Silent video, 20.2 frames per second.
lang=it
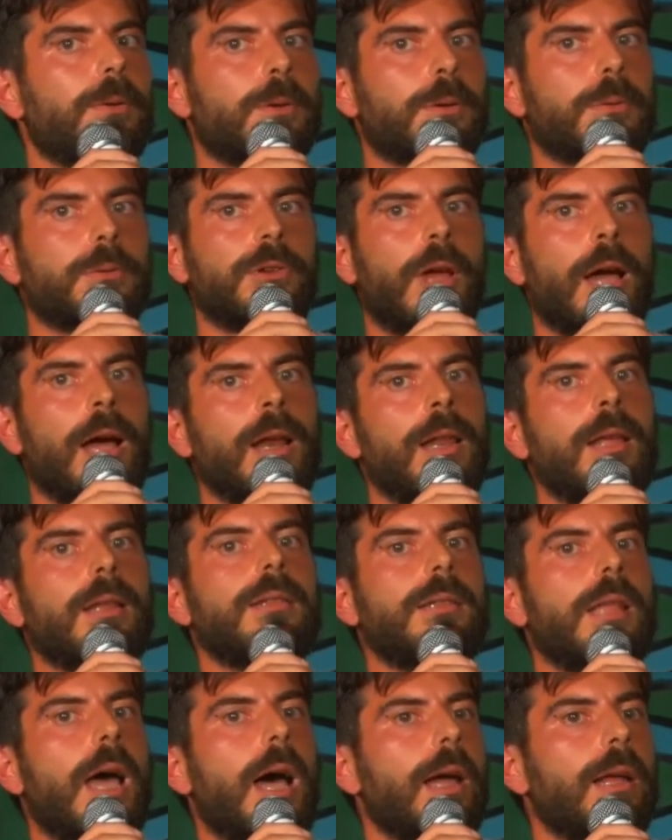cruciale
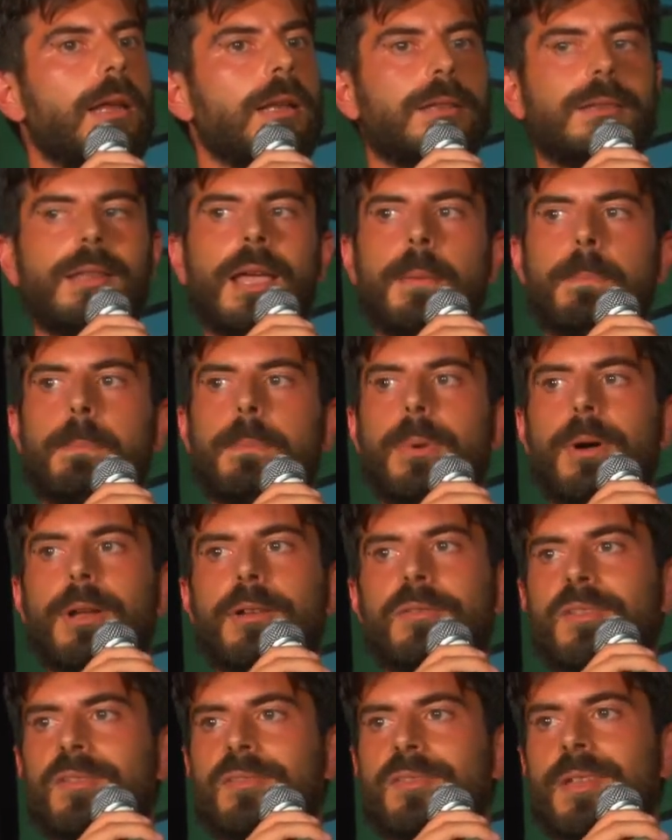dà il tempo
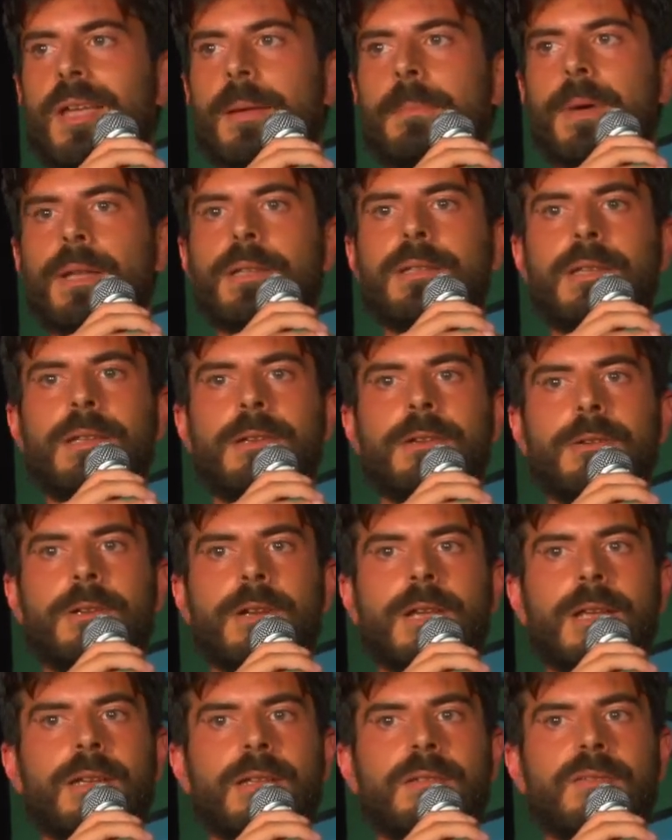al sistema di
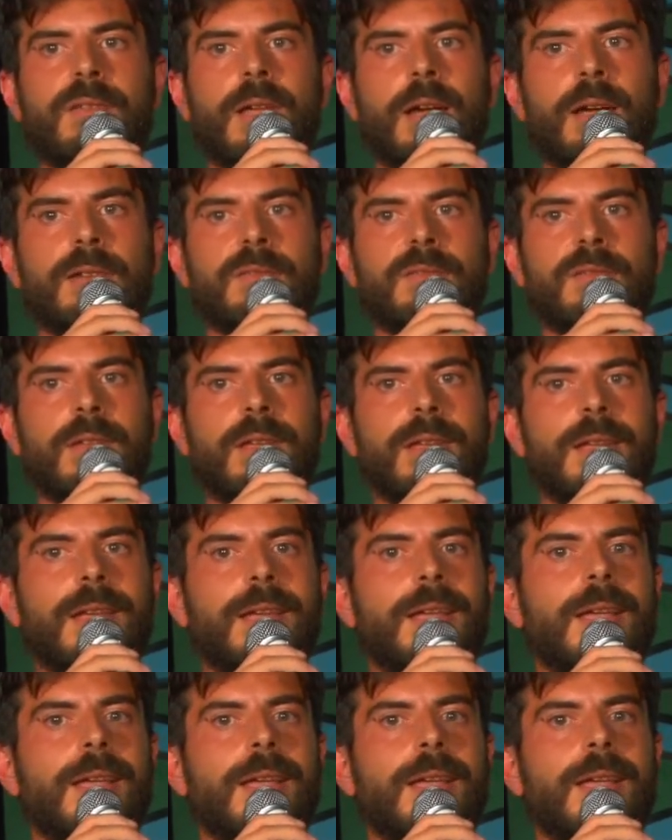riorganizzarsi